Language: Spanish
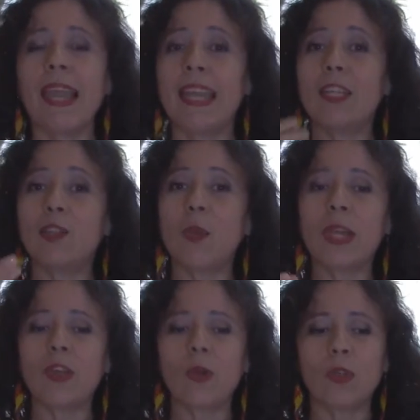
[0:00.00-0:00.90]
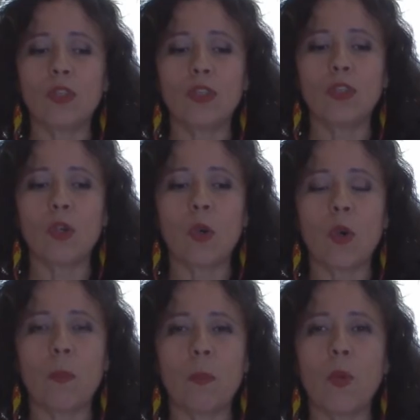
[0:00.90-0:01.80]
en el sueño
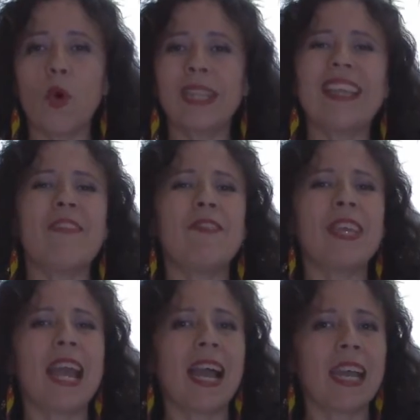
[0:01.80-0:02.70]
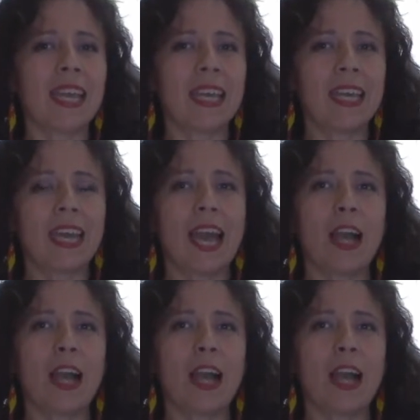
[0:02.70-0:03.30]
yo voy de viaje